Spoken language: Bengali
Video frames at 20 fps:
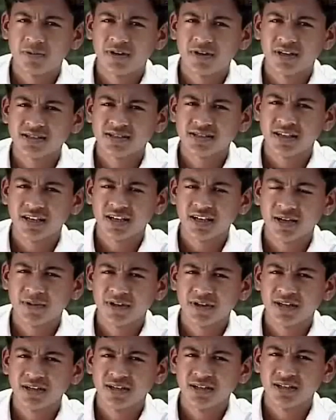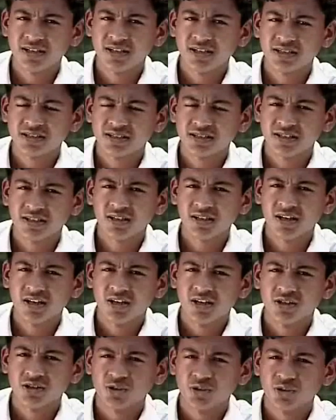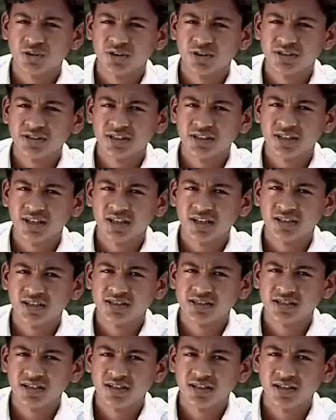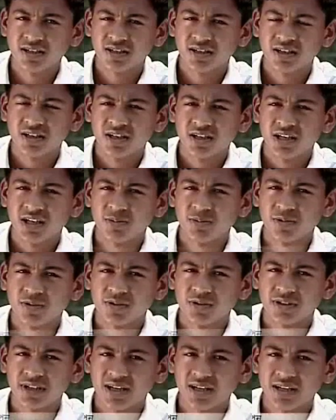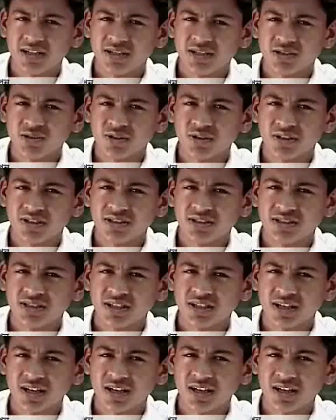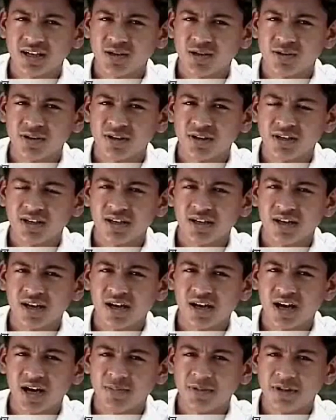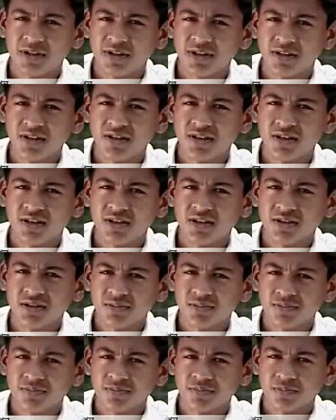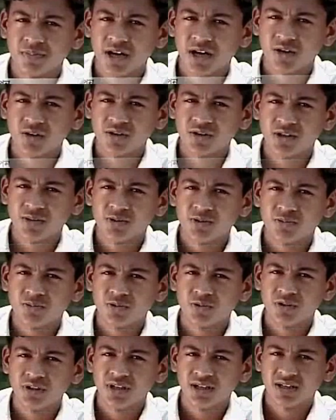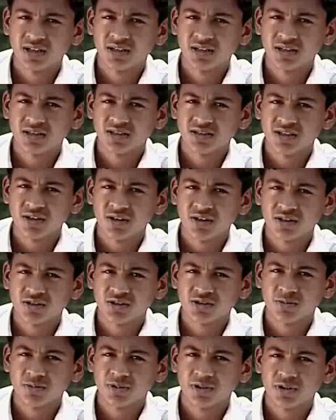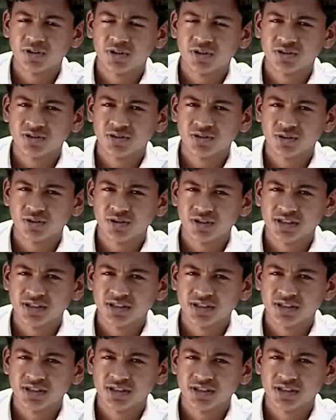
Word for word: বাবা মার কাছ থেকে আমাকে নিয়ে এসে সঙ্গীত শিক্ষা দিচ্ছেন এবং তার এই সঙ্গীত শিক্ষার কারণে আমি ভারত এবং ভুটান যাওয়ার সৌভাগ্য অর্জন